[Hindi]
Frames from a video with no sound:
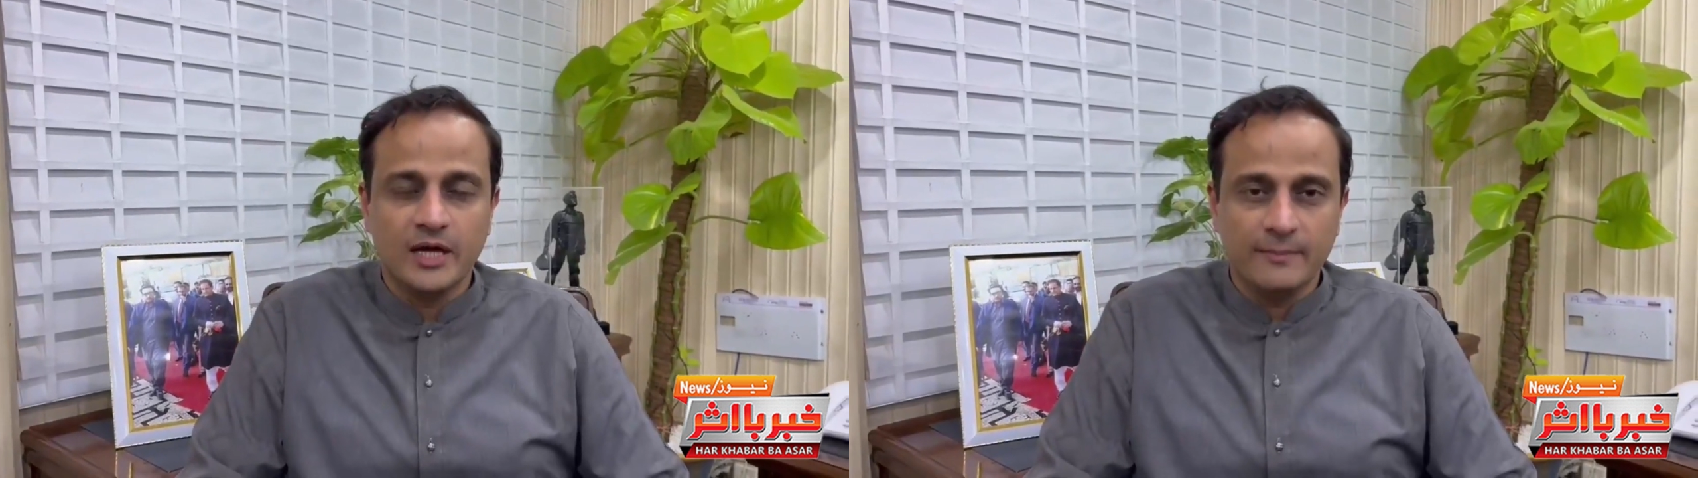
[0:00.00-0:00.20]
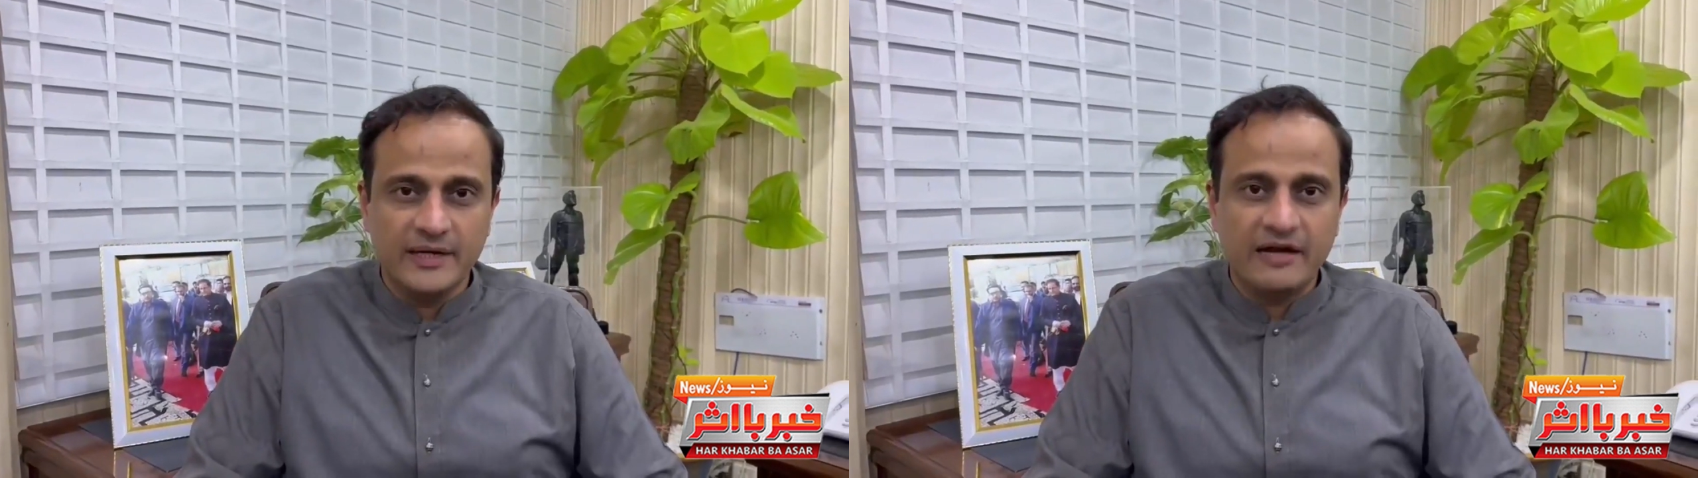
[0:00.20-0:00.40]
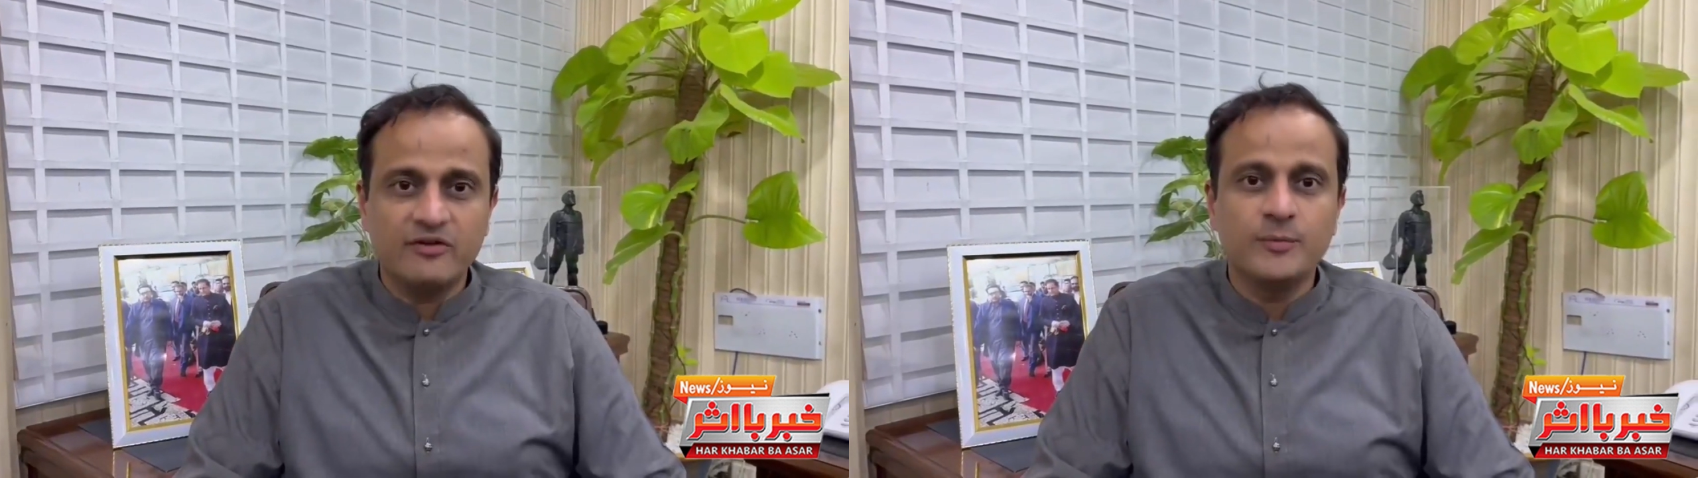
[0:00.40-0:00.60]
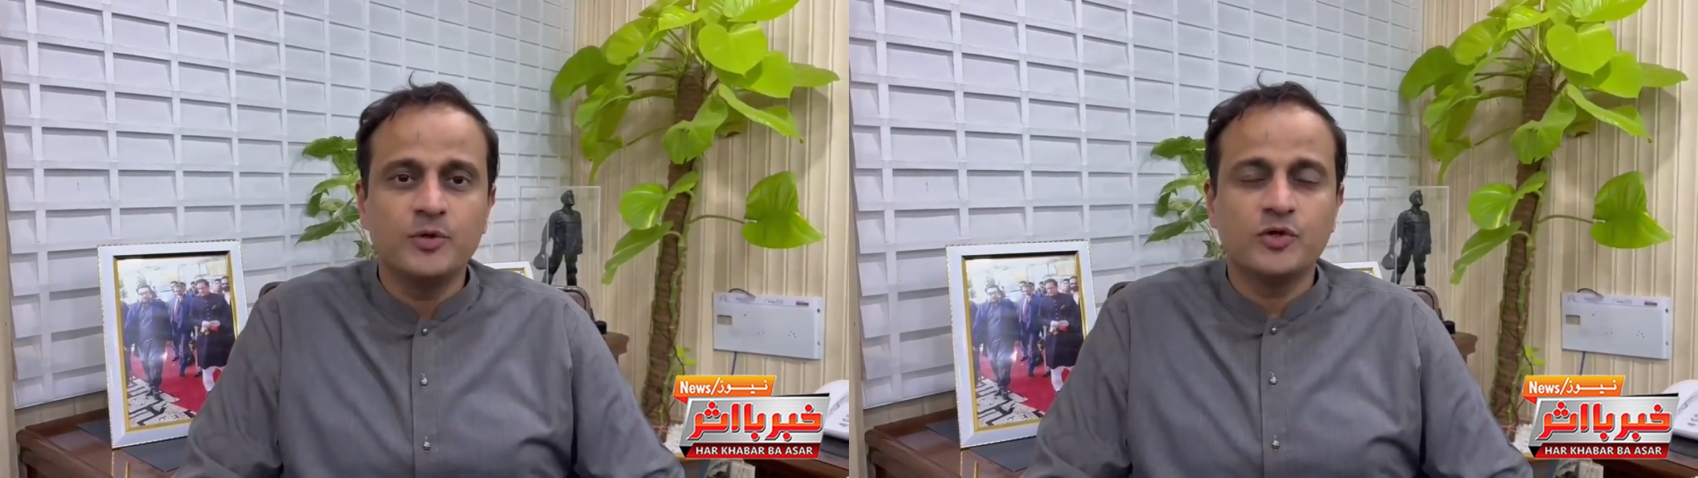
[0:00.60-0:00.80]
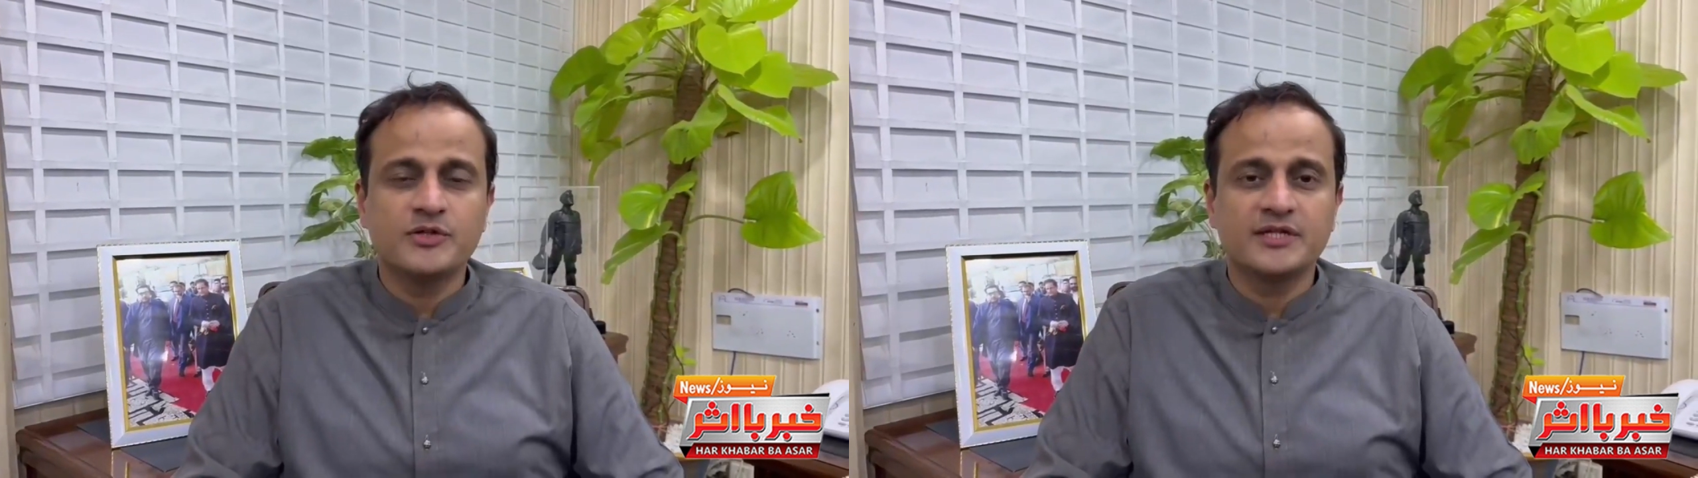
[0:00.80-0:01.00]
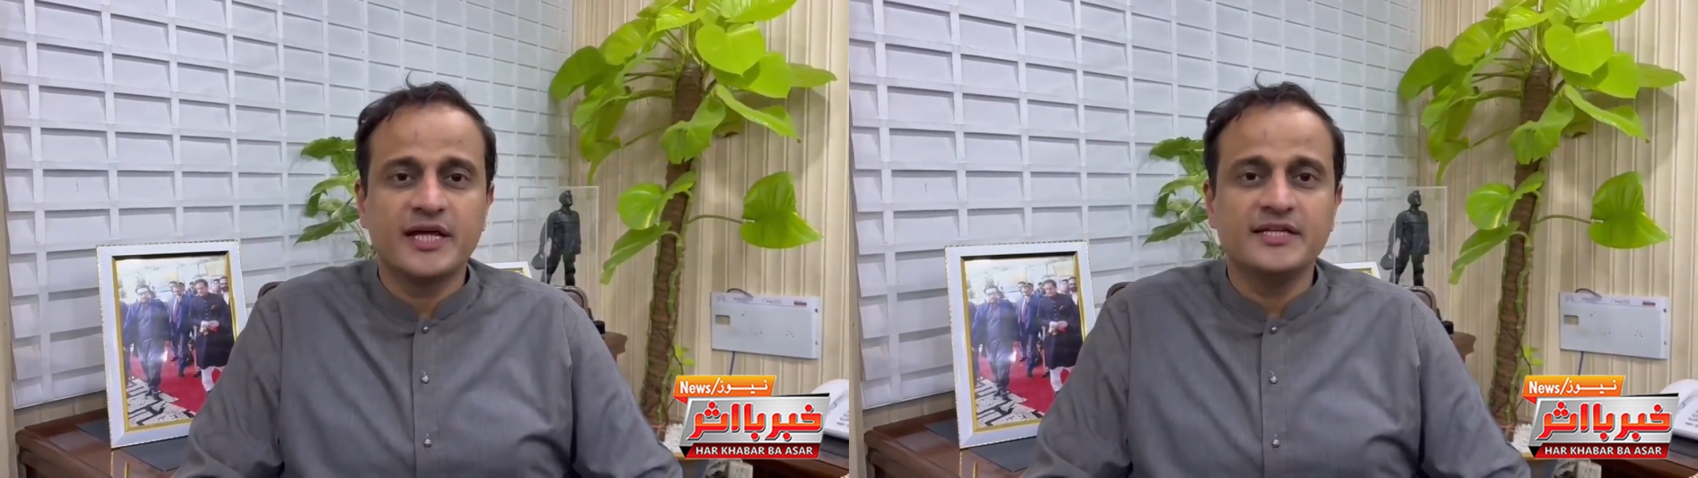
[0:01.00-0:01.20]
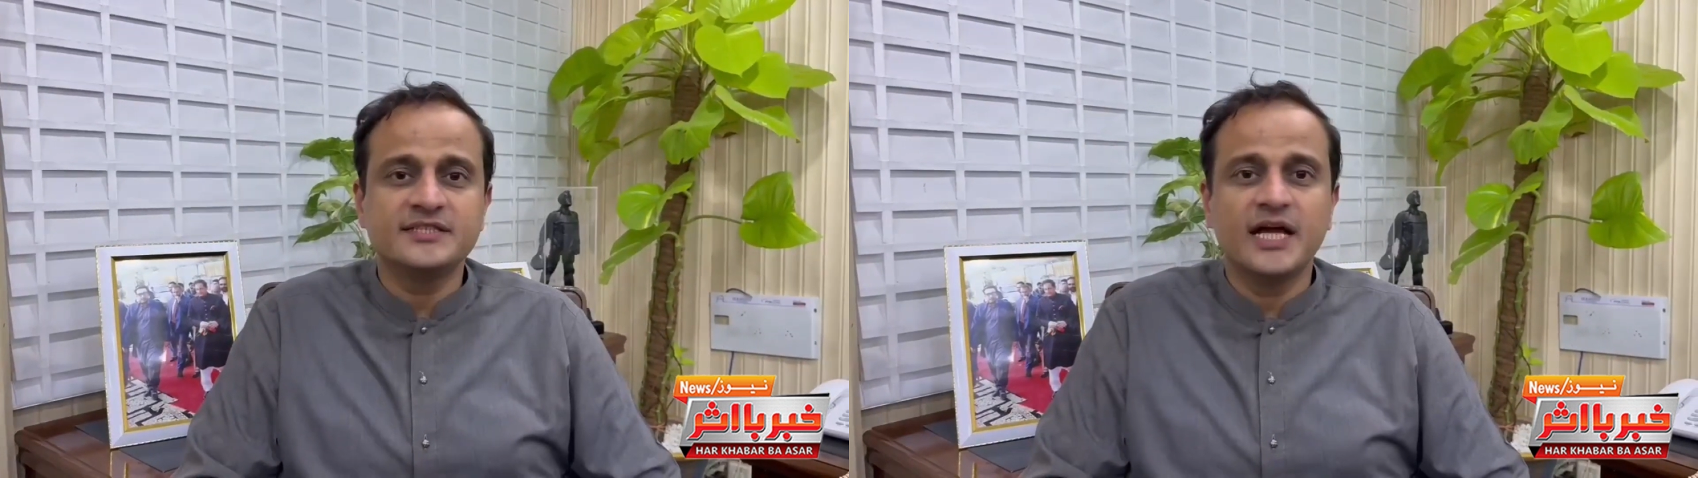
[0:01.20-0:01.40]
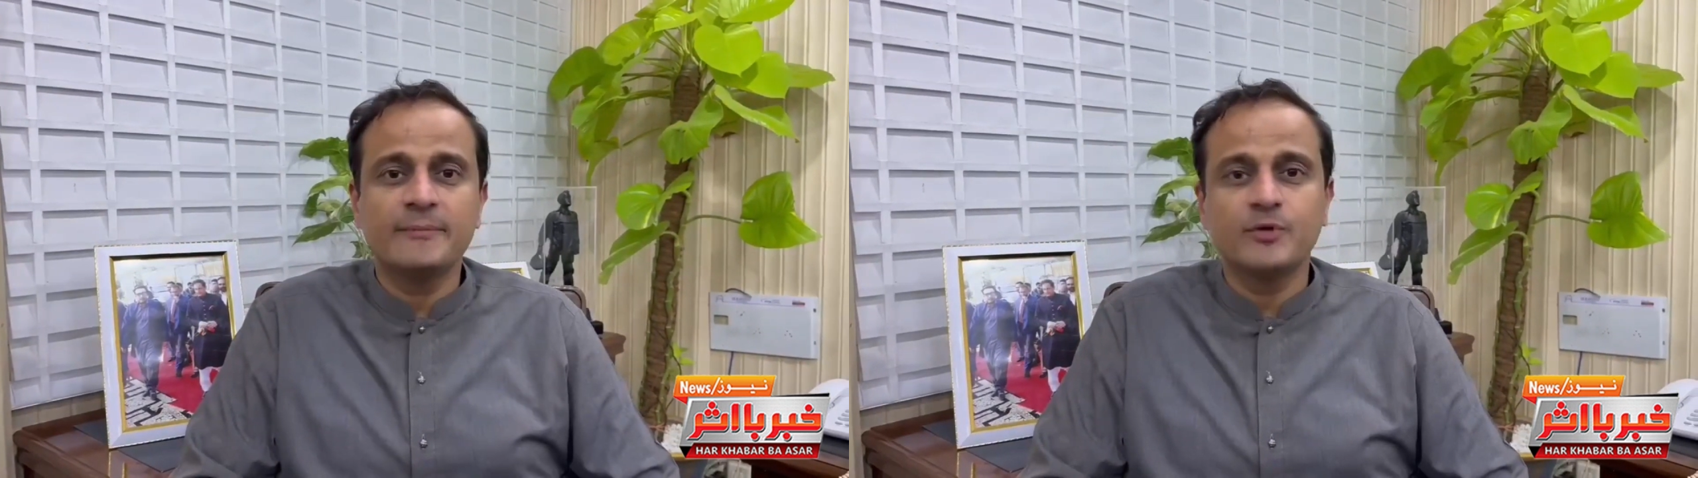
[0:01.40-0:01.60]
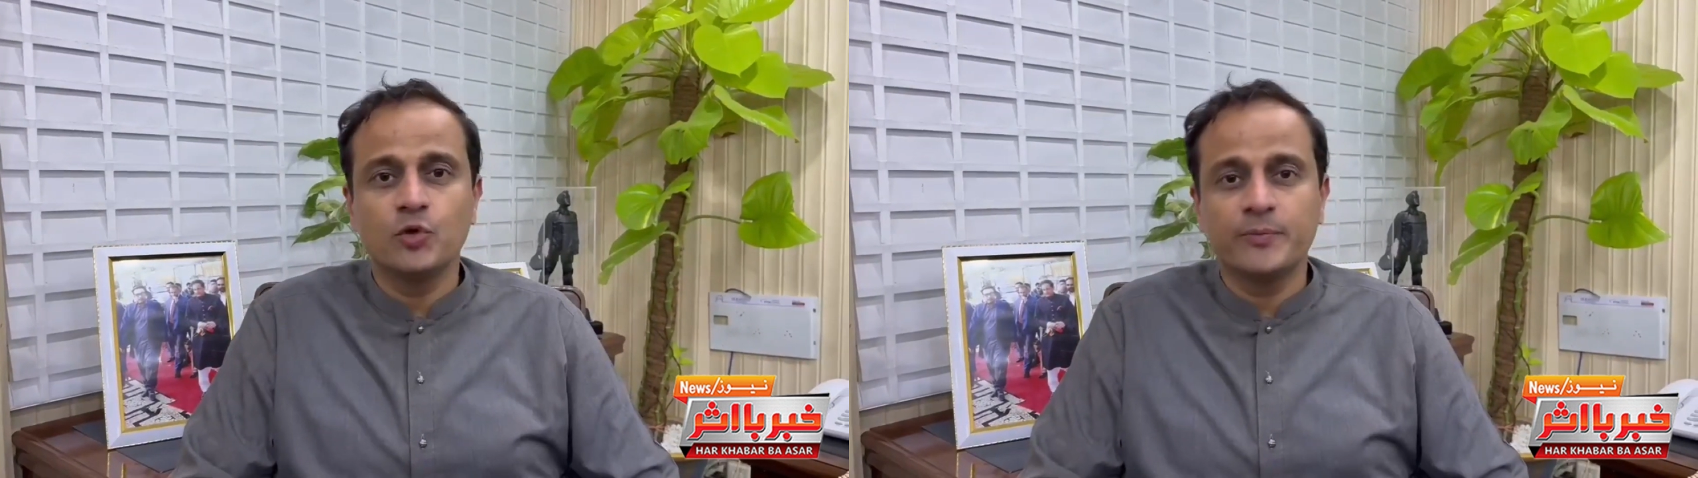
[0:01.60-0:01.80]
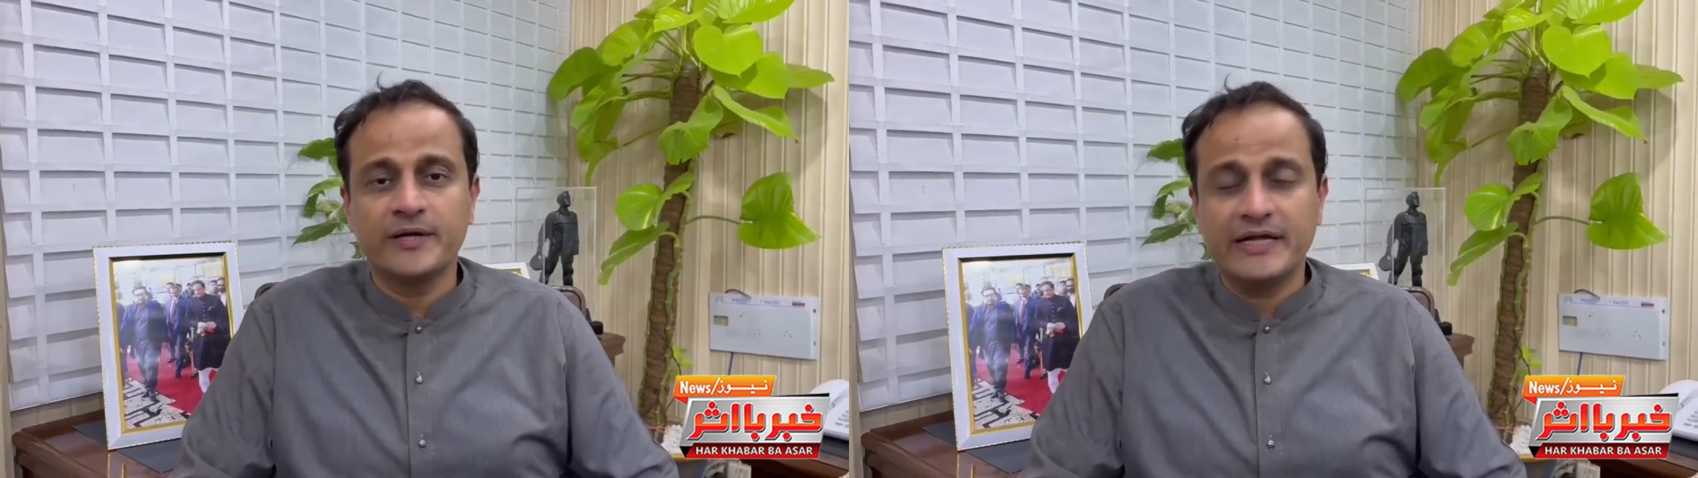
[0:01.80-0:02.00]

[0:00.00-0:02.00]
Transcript: बिलावल भुट्टो जरदारी साहब के ऊपर